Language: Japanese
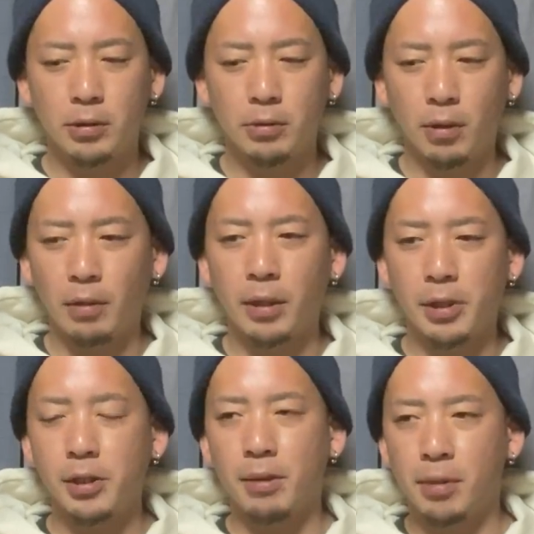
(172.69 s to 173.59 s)
動画を出
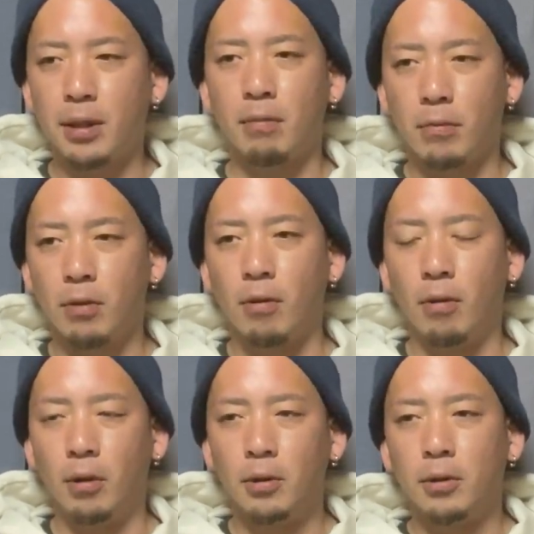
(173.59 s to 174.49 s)
してみて
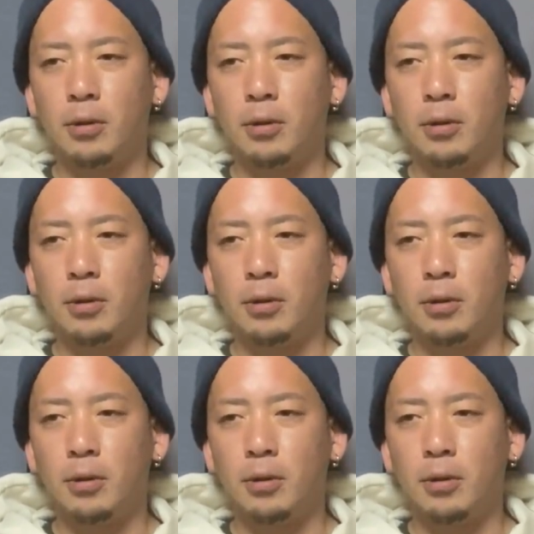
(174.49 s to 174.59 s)
も